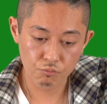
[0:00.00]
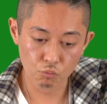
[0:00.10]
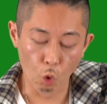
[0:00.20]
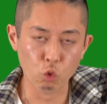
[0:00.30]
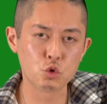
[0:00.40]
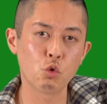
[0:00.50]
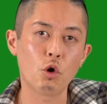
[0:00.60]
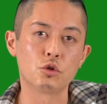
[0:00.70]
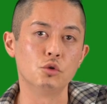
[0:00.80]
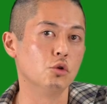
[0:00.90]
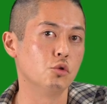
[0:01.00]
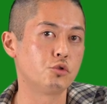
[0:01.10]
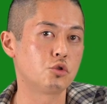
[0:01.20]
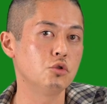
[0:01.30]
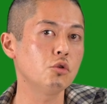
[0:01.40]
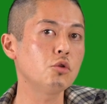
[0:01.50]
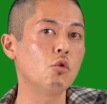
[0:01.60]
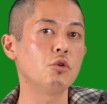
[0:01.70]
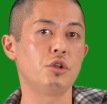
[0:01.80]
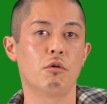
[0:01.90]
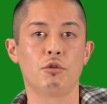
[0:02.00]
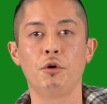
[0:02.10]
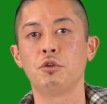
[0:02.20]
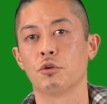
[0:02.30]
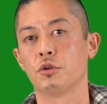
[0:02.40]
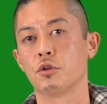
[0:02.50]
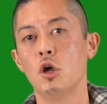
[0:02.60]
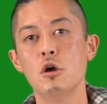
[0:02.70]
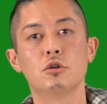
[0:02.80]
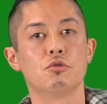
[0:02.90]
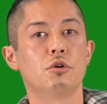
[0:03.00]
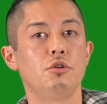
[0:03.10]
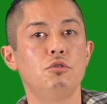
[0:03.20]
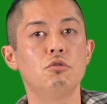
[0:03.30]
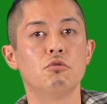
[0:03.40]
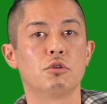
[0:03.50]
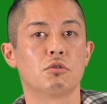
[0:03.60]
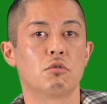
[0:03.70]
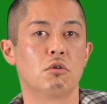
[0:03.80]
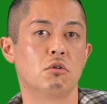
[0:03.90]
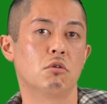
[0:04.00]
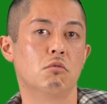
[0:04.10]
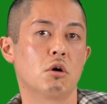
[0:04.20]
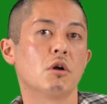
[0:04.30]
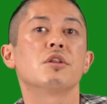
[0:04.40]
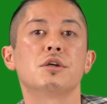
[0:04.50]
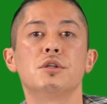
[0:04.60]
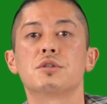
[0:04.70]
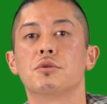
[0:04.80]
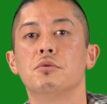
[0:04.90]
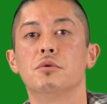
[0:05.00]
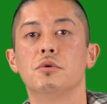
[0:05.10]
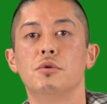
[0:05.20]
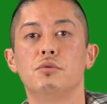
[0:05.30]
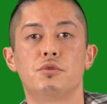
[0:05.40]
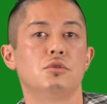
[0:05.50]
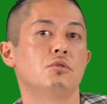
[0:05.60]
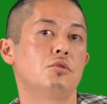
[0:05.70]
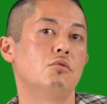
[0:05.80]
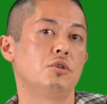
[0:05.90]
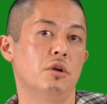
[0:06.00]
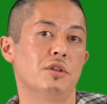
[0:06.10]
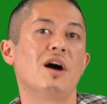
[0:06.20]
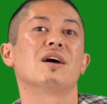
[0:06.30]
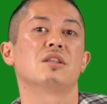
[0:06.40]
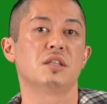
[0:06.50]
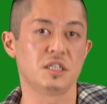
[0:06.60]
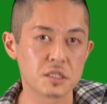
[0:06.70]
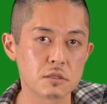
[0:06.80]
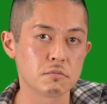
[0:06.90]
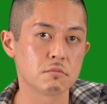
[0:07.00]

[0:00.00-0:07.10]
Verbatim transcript: もうおそらく普通の飛行機ではないんだな。それが UFO だとかわからないですけど、普通の飛行機ではなかったです。